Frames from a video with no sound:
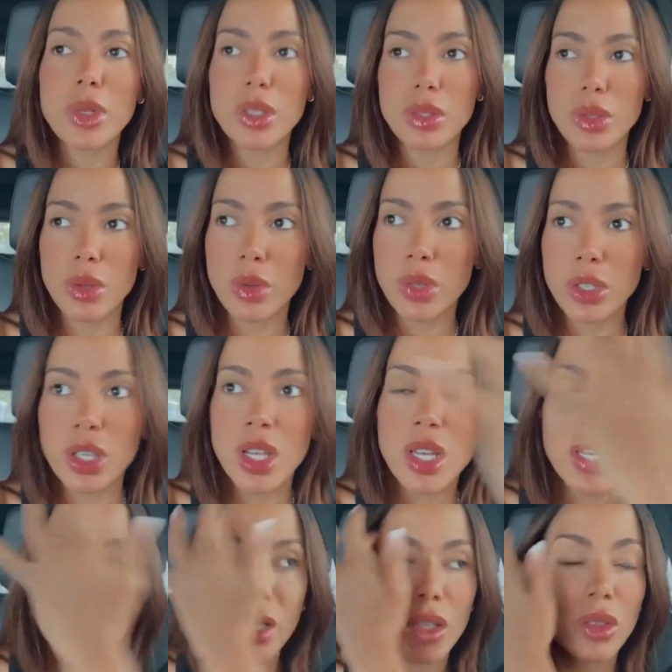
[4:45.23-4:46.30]
as pessoas.
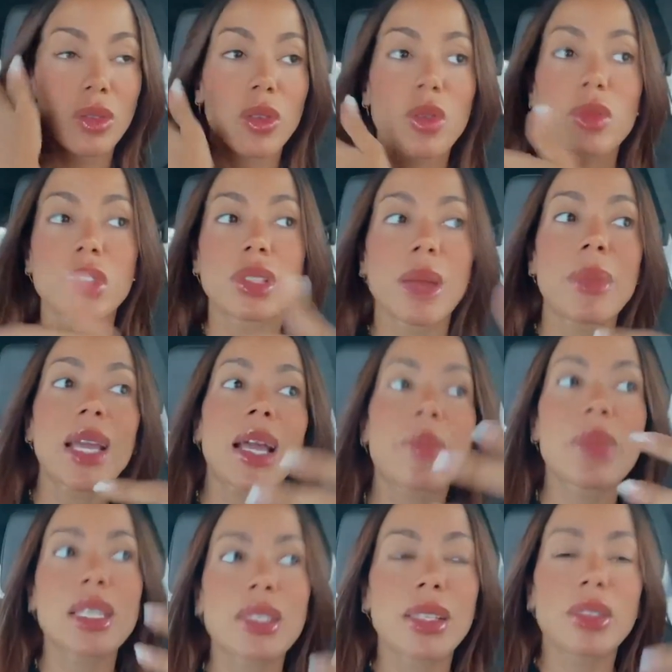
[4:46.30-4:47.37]
Eu não consigo, na minha
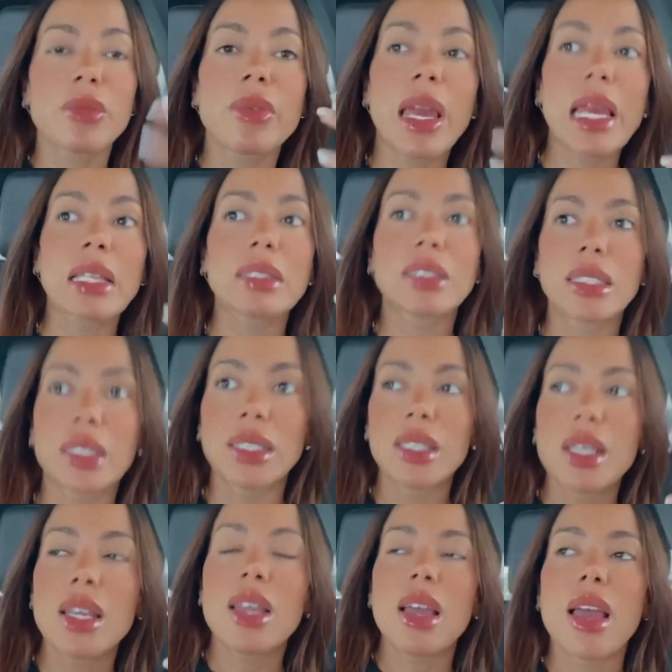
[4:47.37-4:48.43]
cabeça não entra
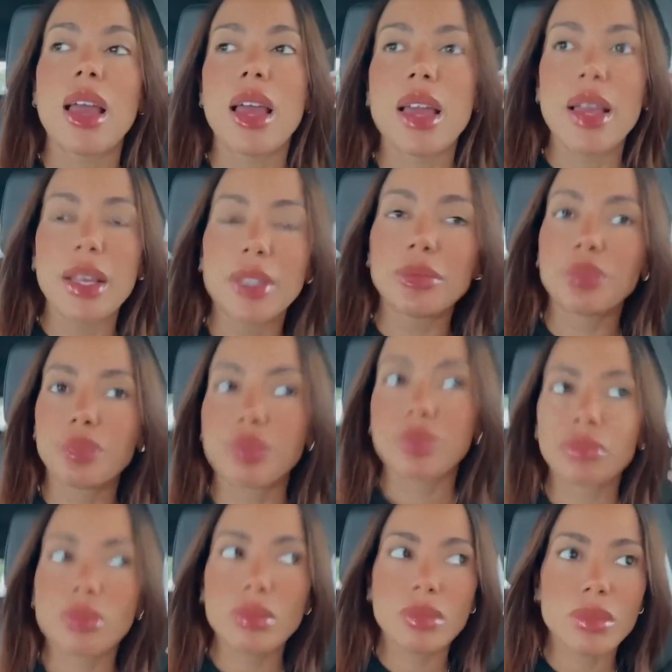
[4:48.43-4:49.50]
é,
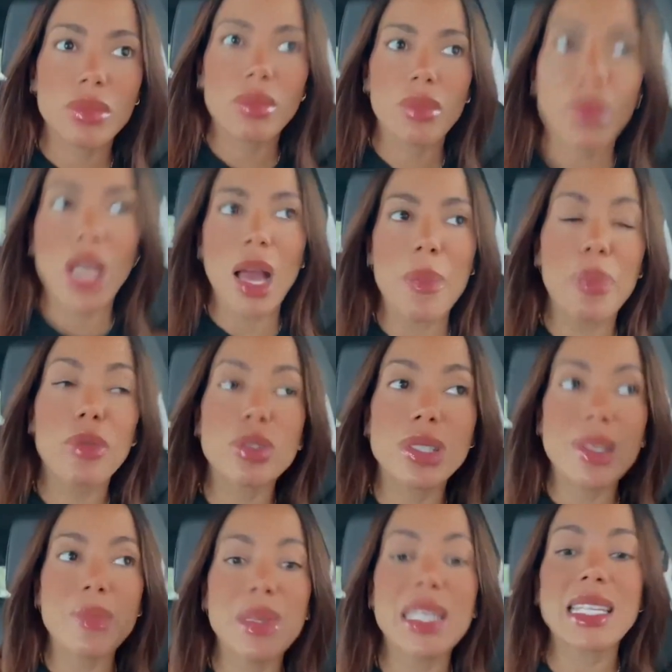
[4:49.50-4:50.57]
a
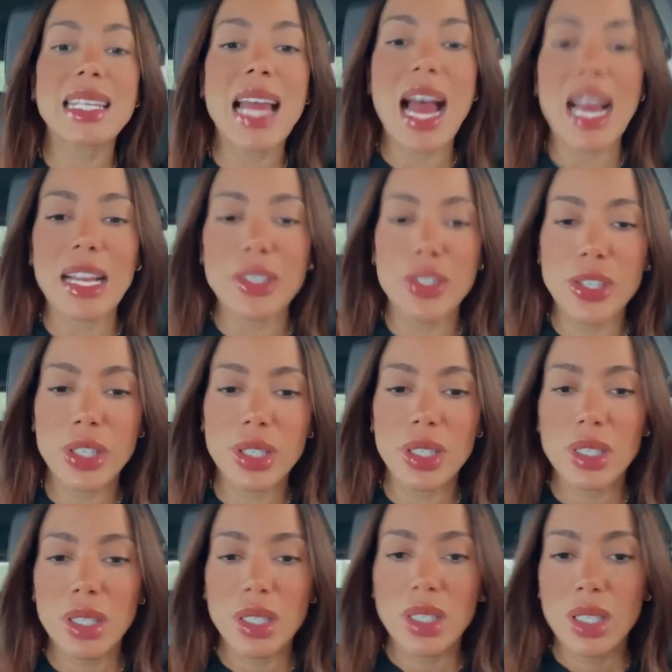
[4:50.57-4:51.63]

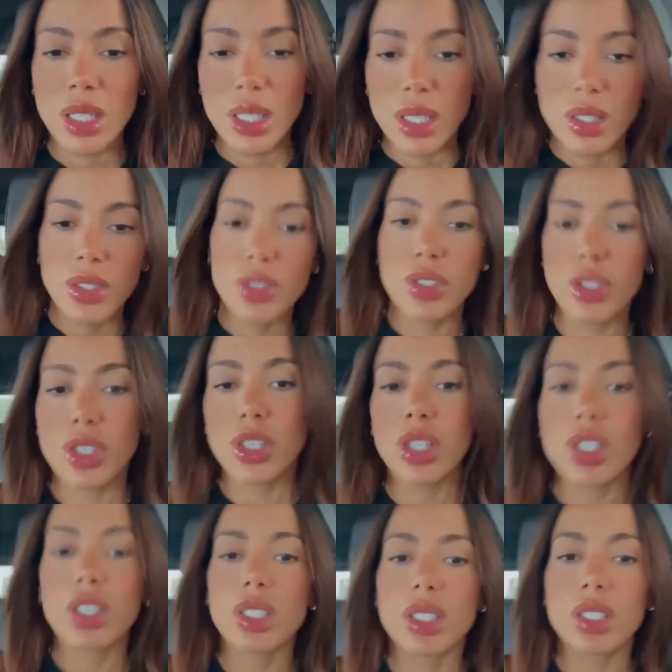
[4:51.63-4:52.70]
possibilidade
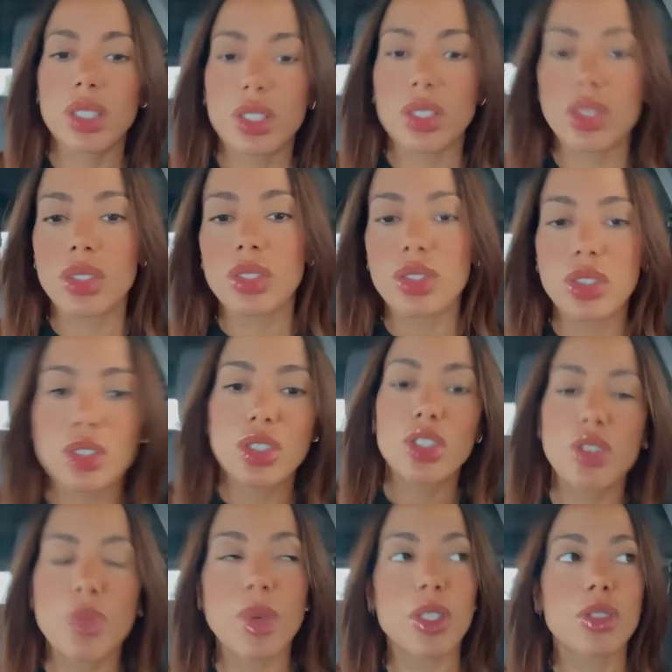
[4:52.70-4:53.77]
de,
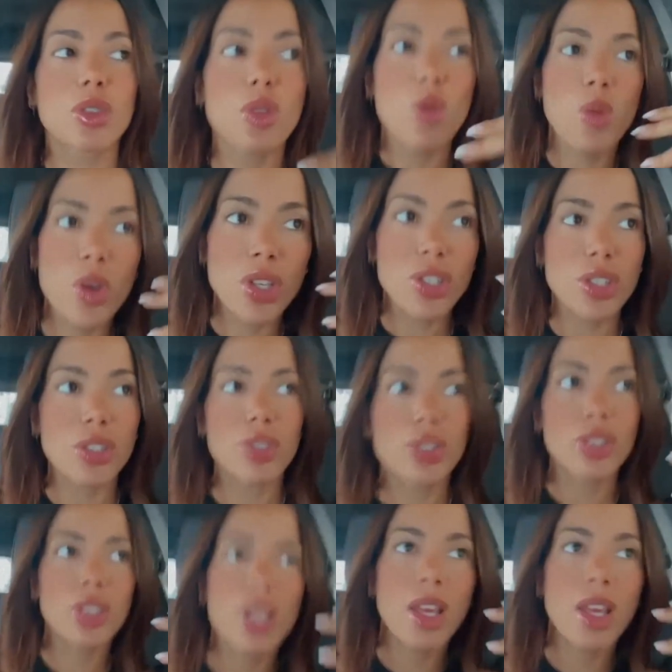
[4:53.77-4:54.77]
de pessoas,